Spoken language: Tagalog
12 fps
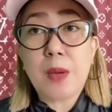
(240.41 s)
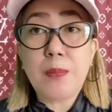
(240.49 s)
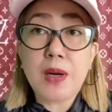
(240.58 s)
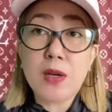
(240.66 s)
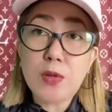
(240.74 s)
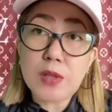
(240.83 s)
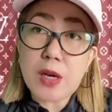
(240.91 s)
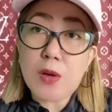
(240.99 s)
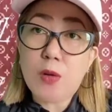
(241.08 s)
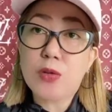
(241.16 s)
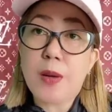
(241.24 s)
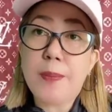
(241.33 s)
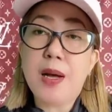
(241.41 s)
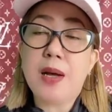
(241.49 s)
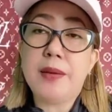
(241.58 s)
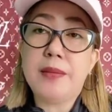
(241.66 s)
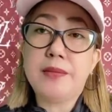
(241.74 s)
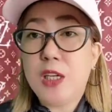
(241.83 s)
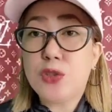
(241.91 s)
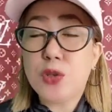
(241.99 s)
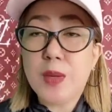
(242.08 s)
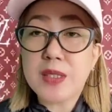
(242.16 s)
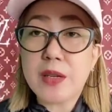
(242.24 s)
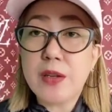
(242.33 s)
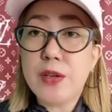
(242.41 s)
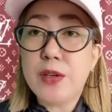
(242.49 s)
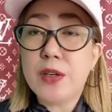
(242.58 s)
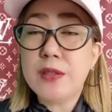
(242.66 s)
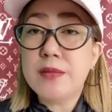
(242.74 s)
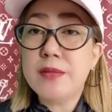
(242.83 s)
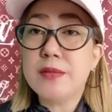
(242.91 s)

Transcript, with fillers: magpagluta-gluta pa. Issue ba sa'yo yun?